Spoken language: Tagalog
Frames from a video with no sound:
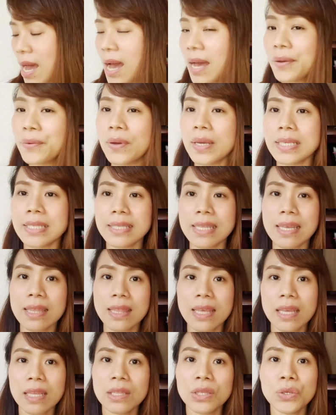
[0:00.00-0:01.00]
high-waisted
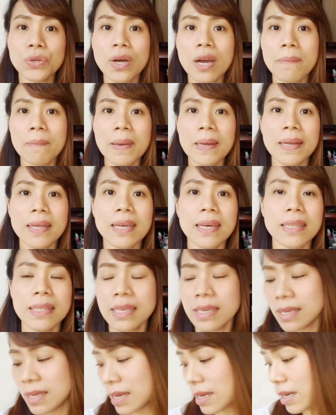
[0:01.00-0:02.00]
din, yung American
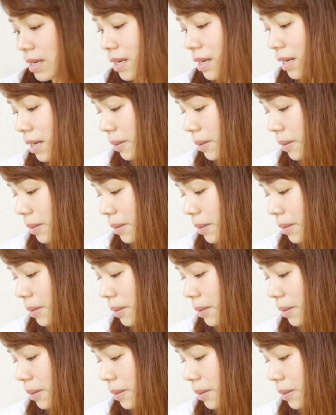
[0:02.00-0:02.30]
Eagle.